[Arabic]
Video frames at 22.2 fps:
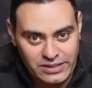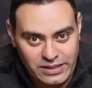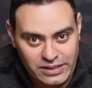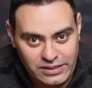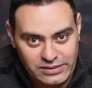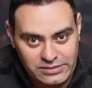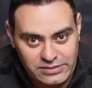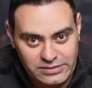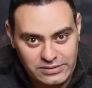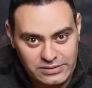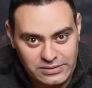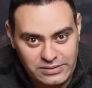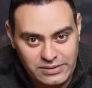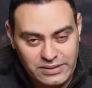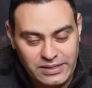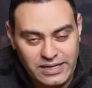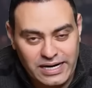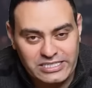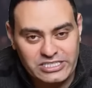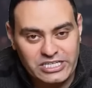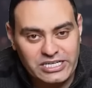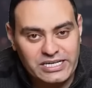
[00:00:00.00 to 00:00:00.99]
بس
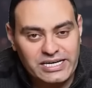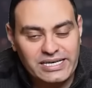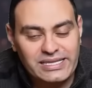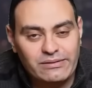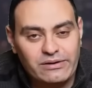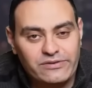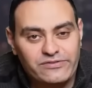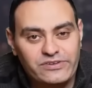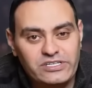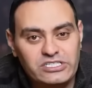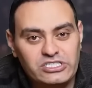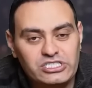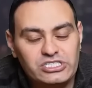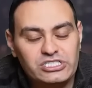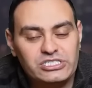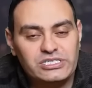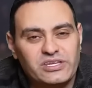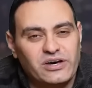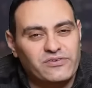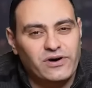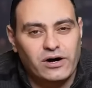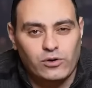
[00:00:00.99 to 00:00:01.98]
عشان كده مفيش
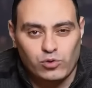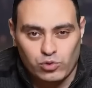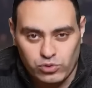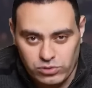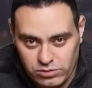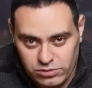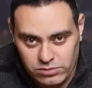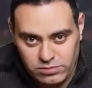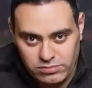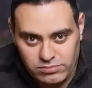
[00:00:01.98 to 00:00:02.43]
تفاوض